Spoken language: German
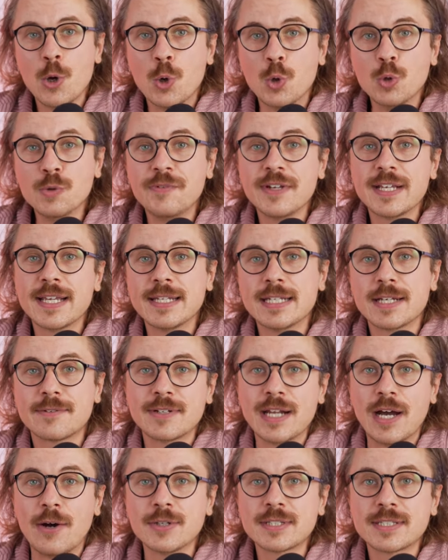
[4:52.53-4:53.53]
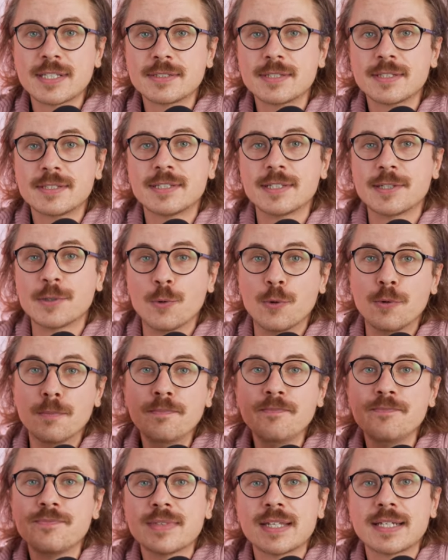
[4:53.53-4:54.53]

Und wir gehen davon aus, dass es sich um